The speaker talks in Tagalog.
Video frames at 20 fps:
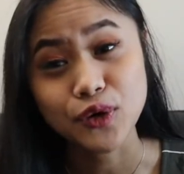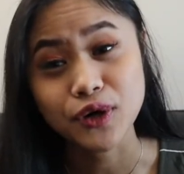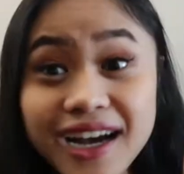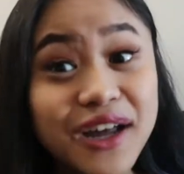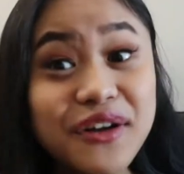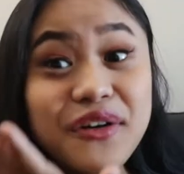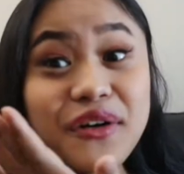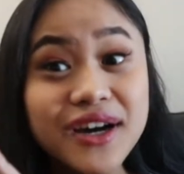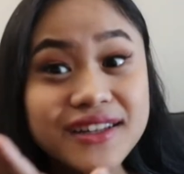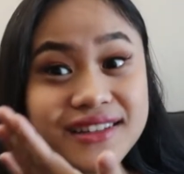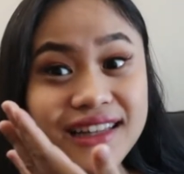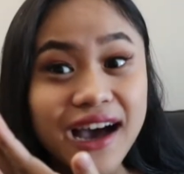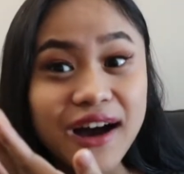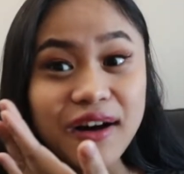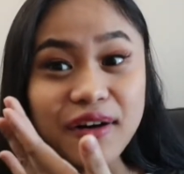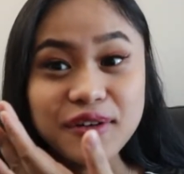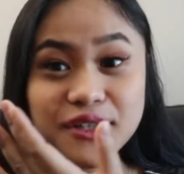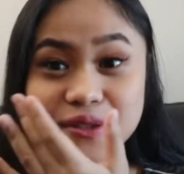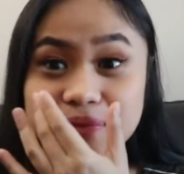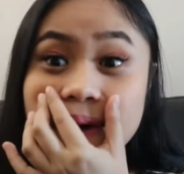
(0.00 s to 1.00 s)
Gano'ng
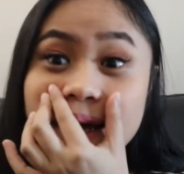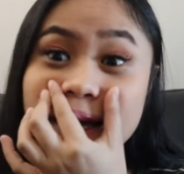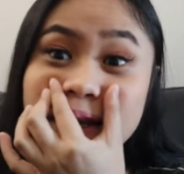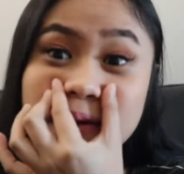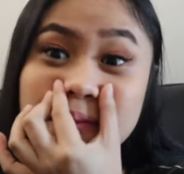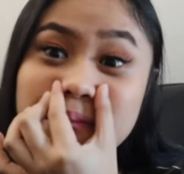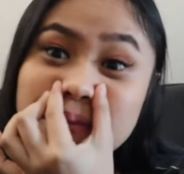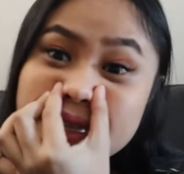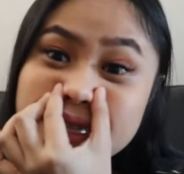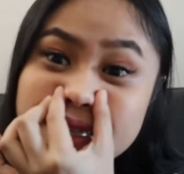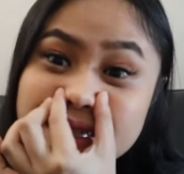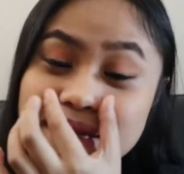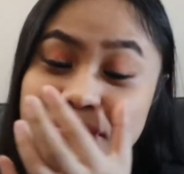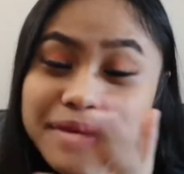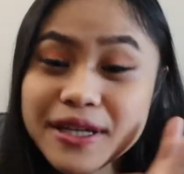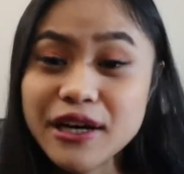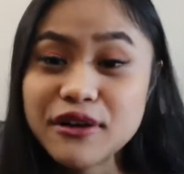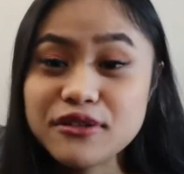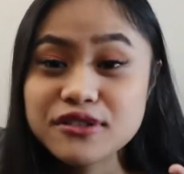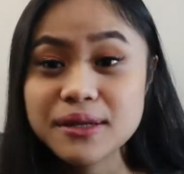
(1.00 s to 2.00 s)
kataos. May ilong pa din
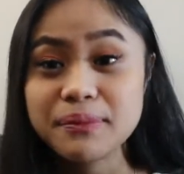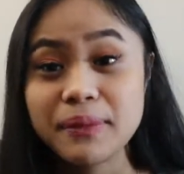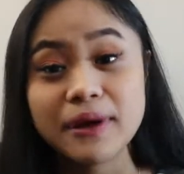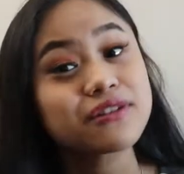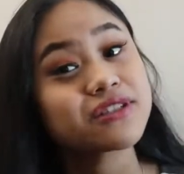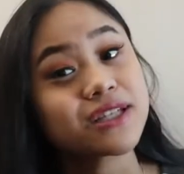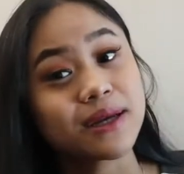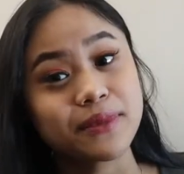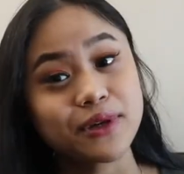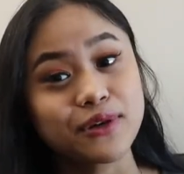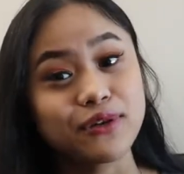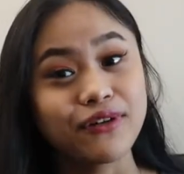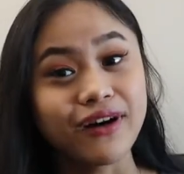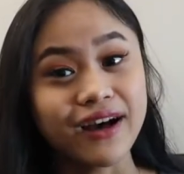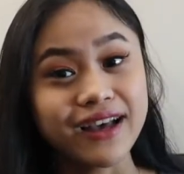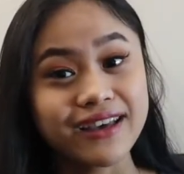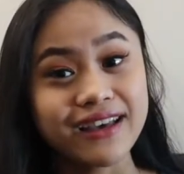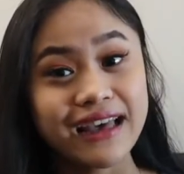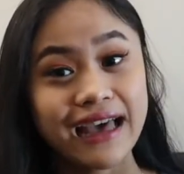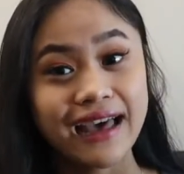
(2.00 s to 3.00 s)
naman ako, sa, pero sabi ko
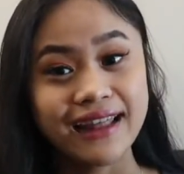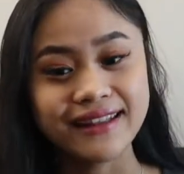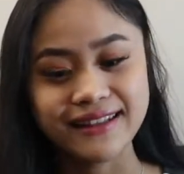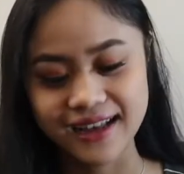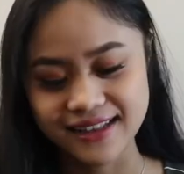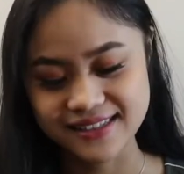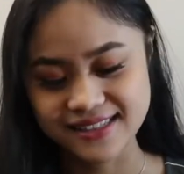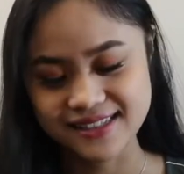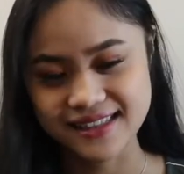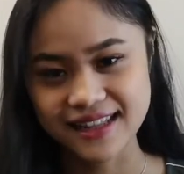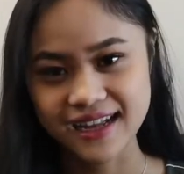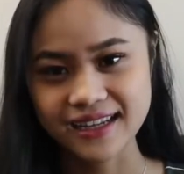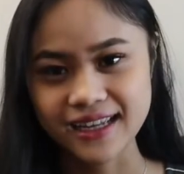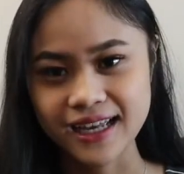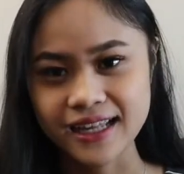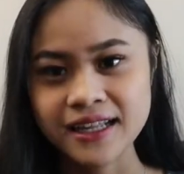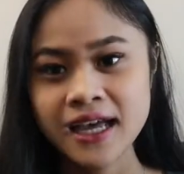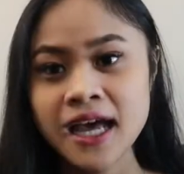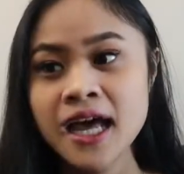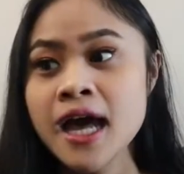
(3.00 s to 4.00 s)
nga, i-enhance lang
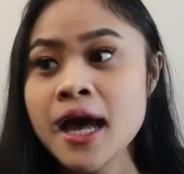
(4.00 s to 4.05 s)
yan.